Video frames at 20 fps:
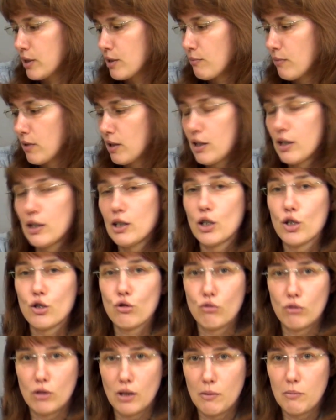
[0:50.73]
посмотрела,
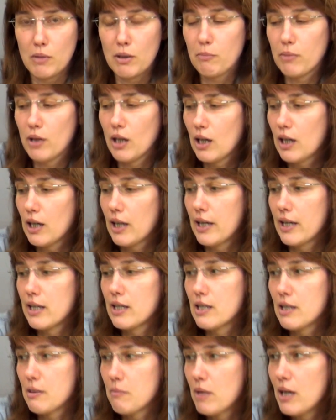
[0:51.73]
что там
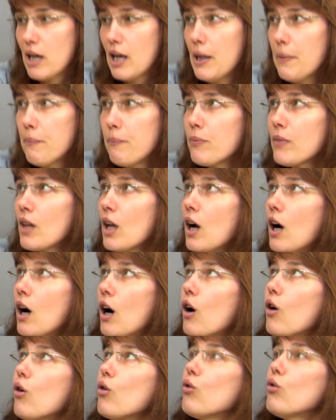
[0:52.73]
неплохая земля.
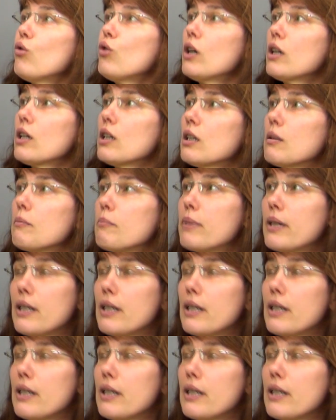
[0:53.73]
Он